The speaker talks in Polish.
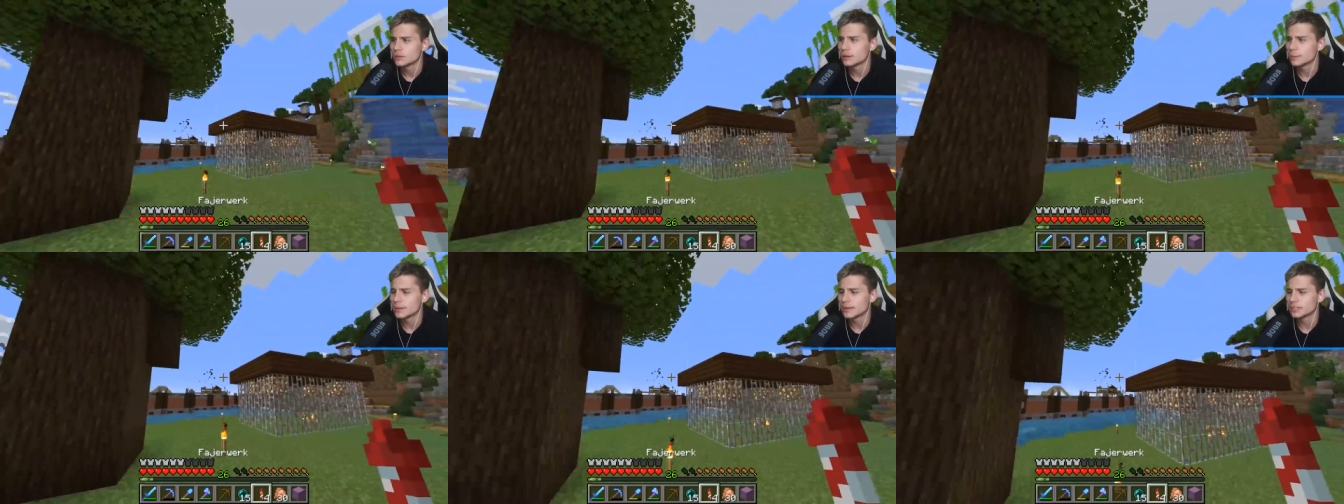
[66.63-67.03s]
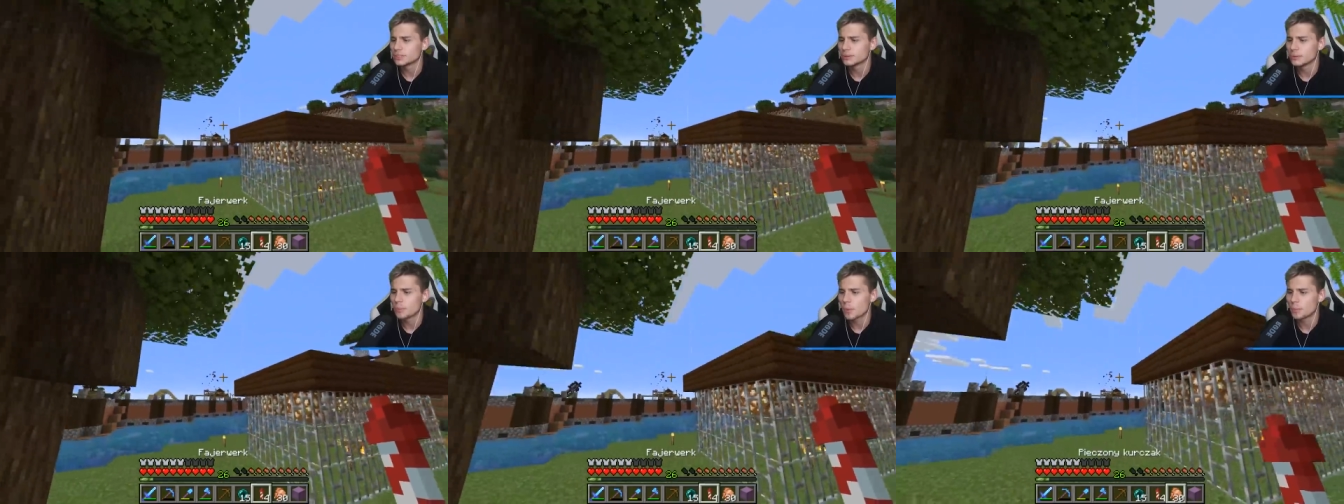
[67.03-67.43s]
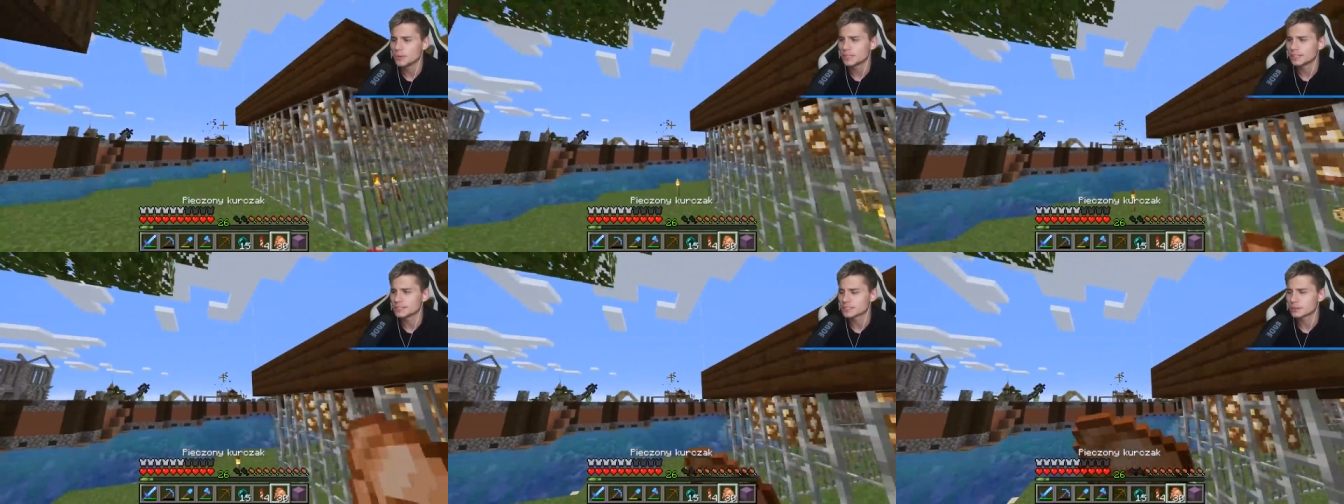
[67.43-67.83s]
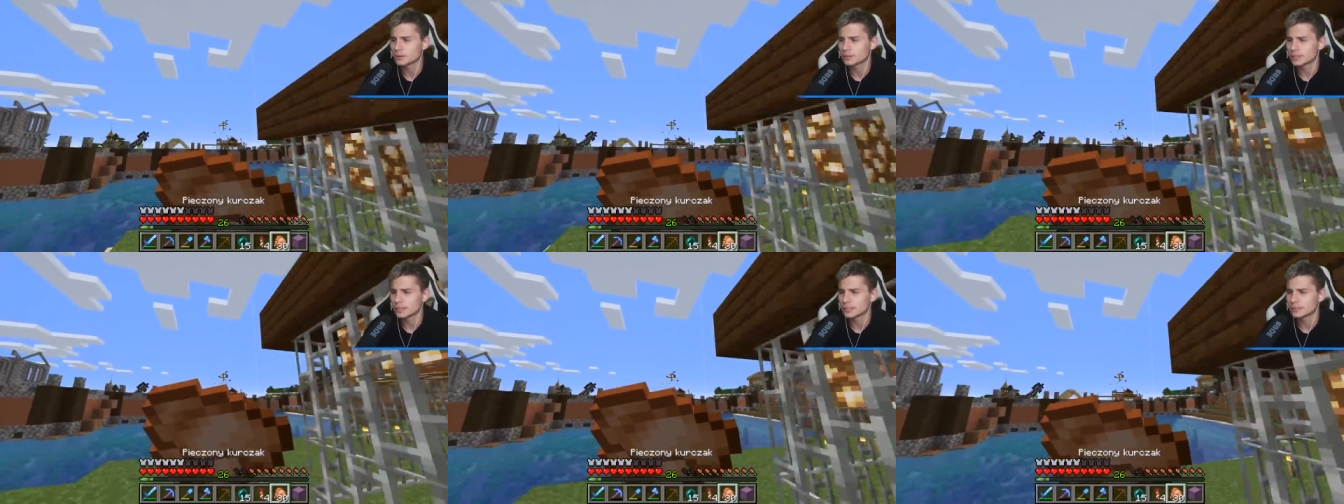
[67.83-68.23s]
Dobra, lecimy popytać,
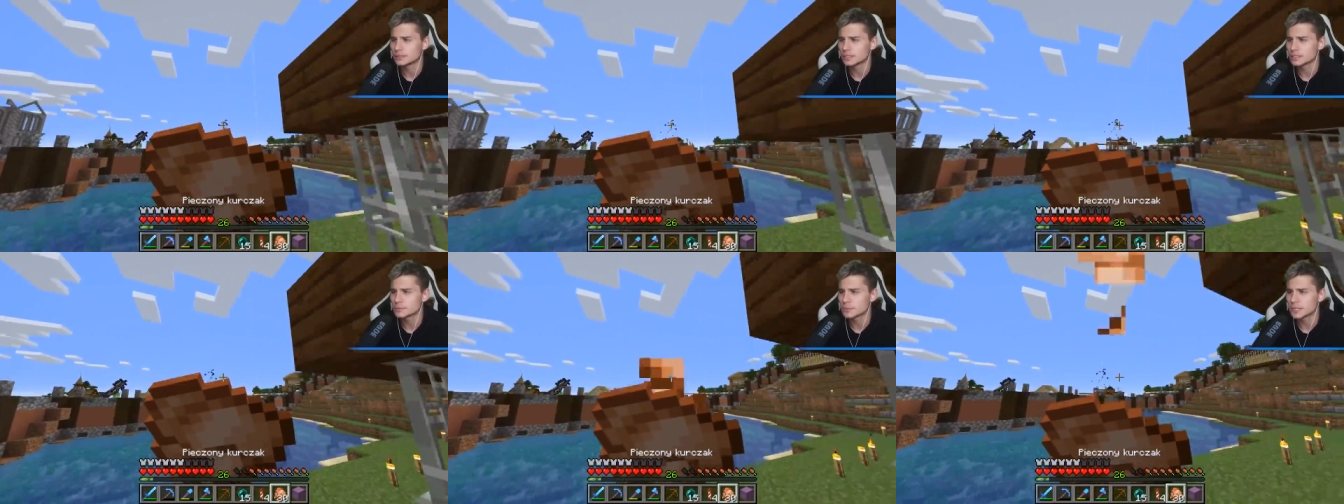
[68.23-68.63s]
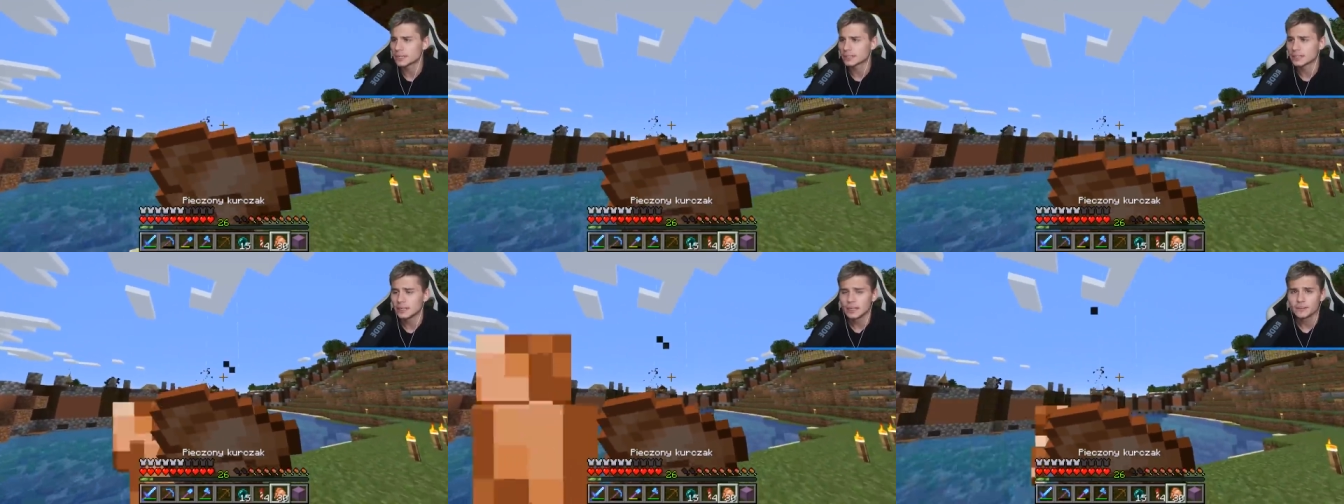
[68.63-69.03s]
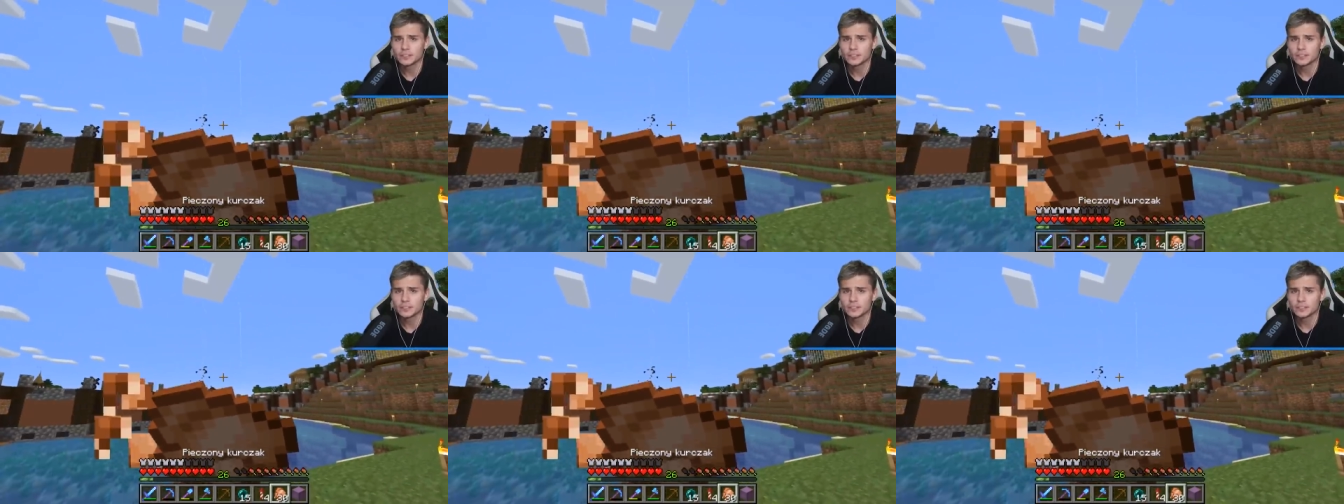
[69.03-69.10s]
skoro tak. Gdzie jest Marek?